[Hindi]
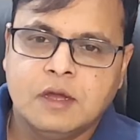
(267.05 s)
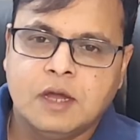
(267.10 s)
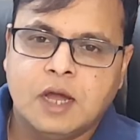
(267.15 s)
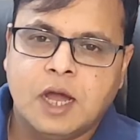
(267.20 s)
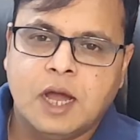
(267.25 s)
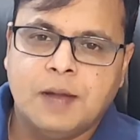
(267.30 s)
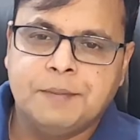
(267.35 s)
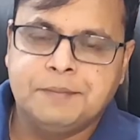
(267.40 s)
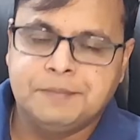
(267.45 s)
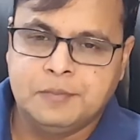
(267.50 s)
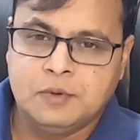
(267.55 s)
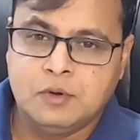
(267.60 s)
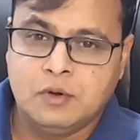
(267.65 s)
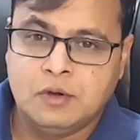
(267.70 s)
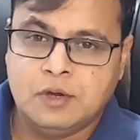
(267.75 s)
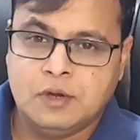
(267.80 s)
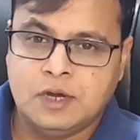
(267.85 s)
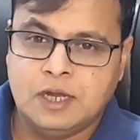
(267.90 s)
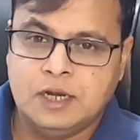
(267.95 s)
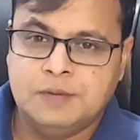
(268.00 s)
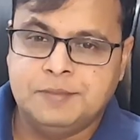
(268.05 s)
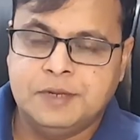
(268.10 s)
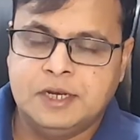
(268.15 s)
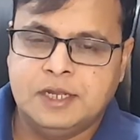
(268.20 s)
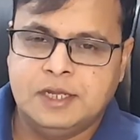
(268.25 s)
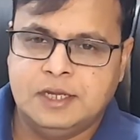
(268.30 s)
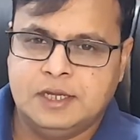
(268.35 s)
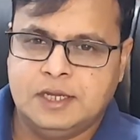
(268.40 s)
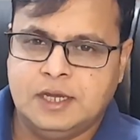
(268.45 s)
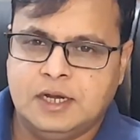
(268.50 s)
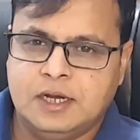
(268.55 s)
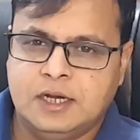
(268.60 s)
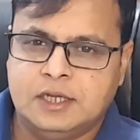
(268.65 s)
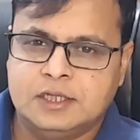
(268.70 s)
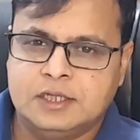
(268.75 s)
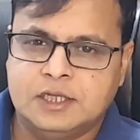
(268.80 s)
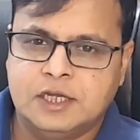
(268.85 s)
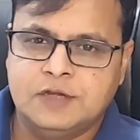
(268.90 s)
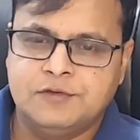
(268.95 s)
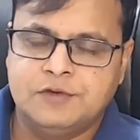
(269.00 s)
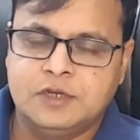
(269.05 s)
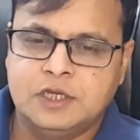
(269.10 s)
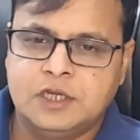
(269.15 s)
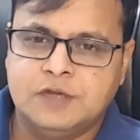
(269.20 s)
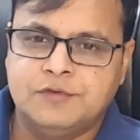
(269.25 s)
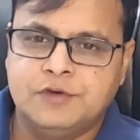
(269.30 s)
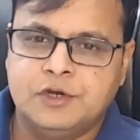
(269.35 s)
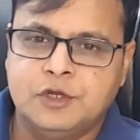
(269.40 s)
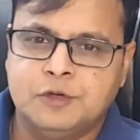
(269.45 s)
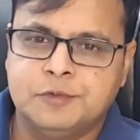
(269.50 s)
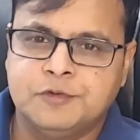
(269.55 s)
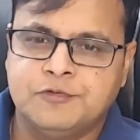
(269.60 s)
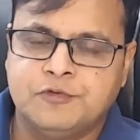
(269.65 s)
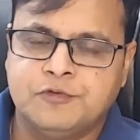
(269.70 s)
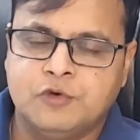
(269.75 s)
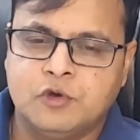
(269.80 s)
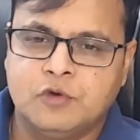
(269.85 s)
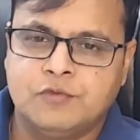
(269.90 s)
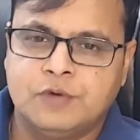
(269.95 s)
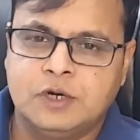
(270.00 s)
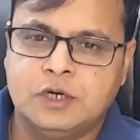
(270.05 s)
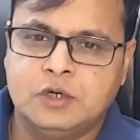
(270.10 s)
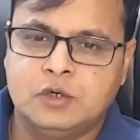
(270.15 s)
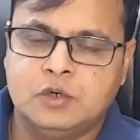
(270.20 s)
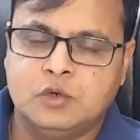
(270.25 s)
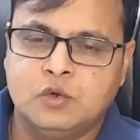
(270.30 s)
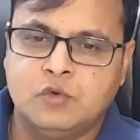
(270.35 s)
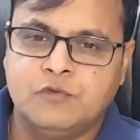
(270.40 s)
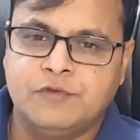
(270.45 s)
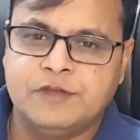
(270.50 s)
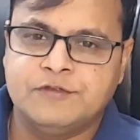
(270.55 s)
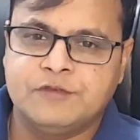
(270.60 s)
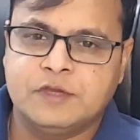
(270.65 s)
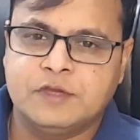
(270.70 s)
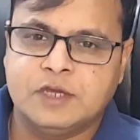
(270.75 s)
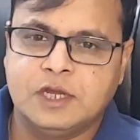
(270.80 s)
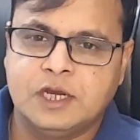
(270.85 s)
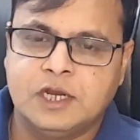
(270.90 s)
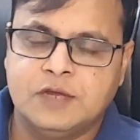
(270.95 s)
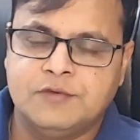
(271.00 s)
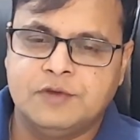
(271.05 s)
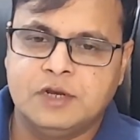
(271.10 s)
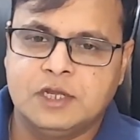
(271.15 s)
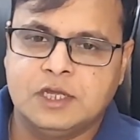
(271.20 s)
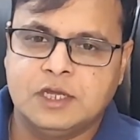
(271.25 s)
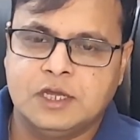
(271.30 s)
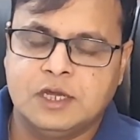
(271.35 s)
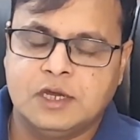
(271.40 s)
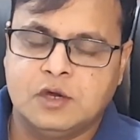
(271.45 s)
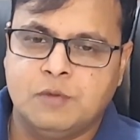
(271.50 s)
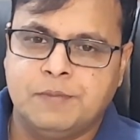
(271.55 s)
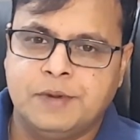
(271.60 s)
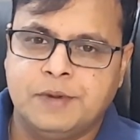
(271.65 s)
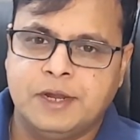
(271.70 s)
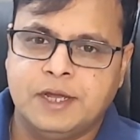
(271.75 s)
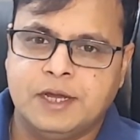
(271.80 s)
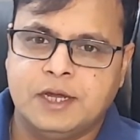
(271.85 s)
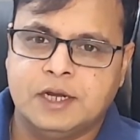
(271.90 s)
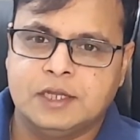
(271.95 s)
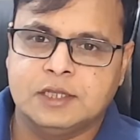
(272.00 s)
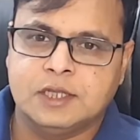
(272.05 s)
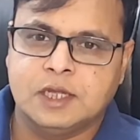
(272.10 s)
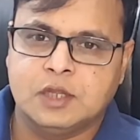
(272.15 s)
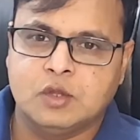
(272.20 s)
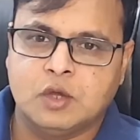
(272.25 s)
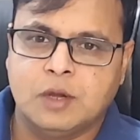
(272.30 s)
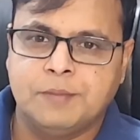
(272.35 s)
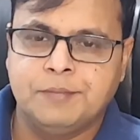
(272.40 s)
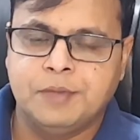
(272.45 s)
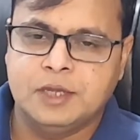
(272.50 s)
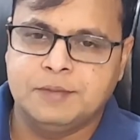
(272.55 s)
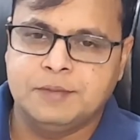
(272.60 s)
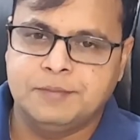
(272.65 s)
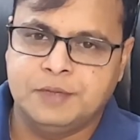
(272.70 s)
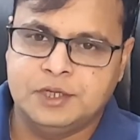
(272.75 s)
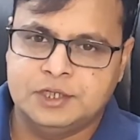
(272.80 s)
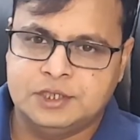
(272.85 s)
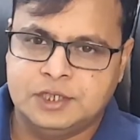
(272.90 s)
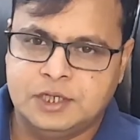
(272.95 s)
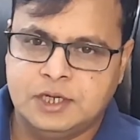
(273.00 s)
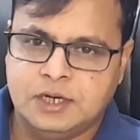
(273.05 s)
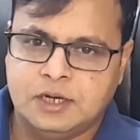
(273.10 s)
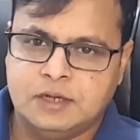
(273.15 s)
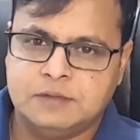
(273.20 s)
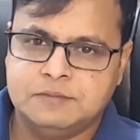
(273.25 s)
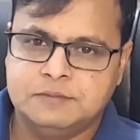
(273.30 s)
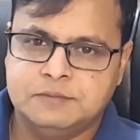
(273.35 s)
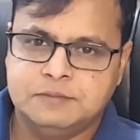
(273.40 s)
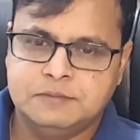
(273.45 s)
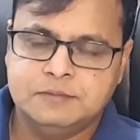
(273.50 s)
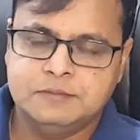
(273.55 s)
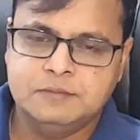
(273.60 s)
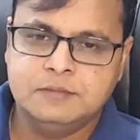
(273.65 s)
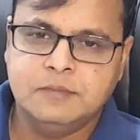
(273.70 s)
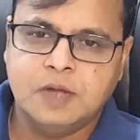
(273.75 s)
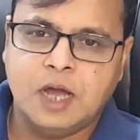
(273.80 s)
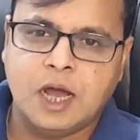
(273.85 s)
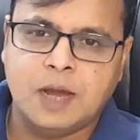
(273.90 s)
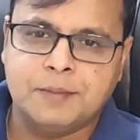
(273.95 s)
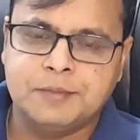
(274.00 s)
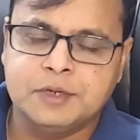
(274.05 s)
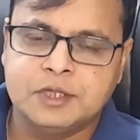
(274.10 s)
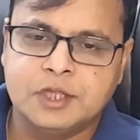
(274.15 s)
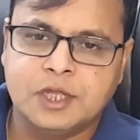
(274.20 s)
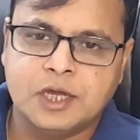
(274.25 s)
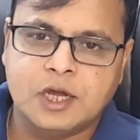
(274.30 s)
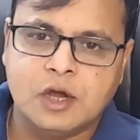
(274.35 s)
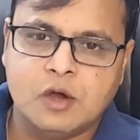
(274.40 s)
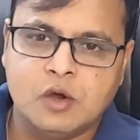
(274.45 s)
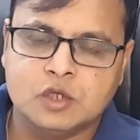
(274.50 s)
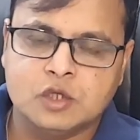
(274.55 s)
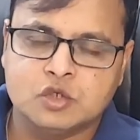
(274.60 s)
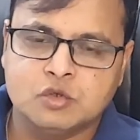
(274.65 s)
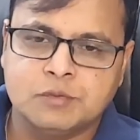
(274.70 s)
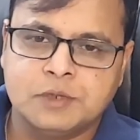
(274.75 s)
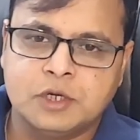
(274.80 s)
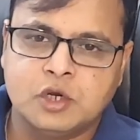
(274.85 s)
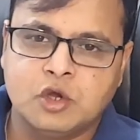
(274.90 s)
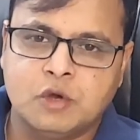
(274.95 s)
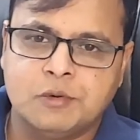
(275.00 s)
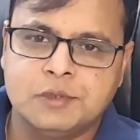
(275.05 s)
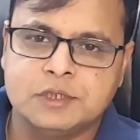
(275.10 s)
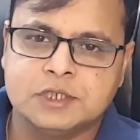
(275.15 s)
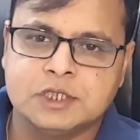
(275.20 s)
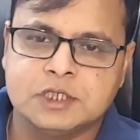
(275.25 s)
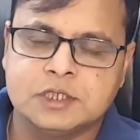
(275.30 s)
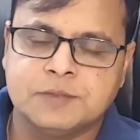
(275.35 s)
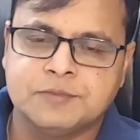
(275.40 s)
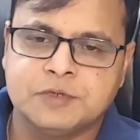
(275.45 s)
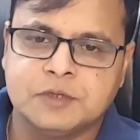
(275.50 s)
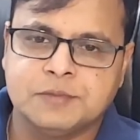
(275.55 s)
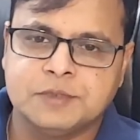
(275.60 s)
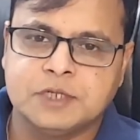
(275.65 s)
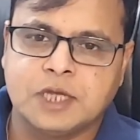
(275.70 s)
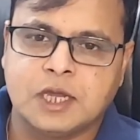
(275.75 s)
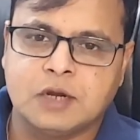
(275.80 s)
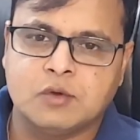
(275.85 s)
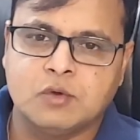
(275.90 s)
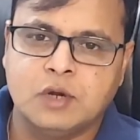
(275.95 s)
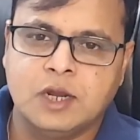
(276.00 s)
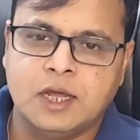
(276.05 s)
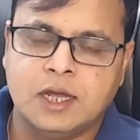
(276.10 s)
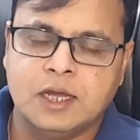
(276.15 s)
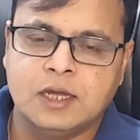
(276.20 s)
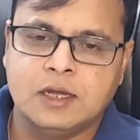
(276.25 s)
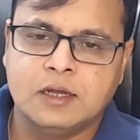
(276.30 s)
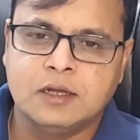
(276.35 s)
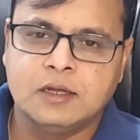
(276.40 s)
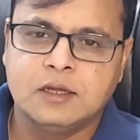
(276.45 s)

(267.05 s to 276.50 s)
आपको कल मैंने क्या कहा था इवनिंग की वीडियो में फोर वन टू फाइव के लेवल को ब्रेक करता है तो आप बेचिएगा आपने देखा होगा सुबह नौ बजे से जब से बाज़ार खुला है